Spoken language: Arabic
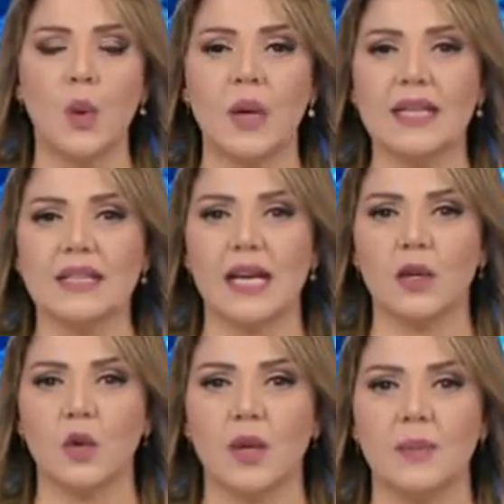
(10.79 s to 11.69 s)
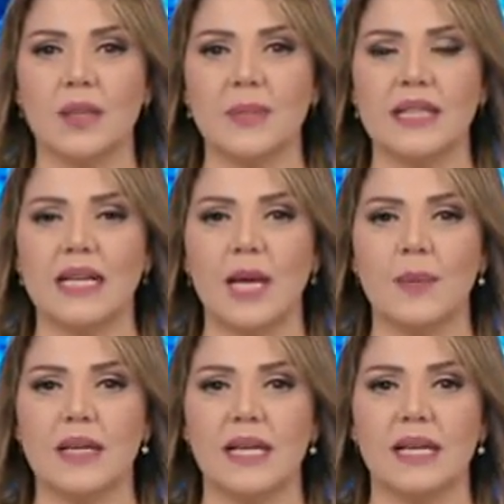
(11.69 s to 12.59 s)
ويتعلق الأمر
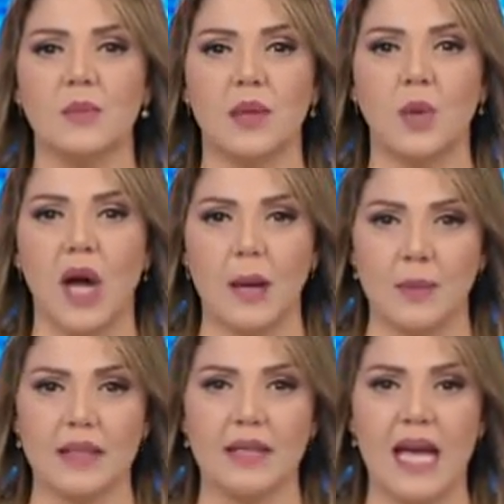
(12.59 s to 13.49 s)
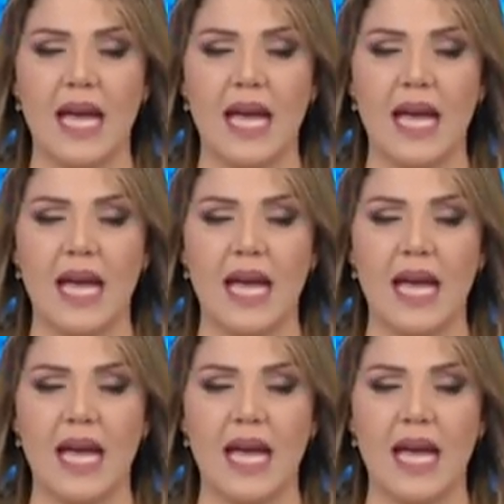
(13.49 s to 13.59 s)
بالإرهابي لادمي محمد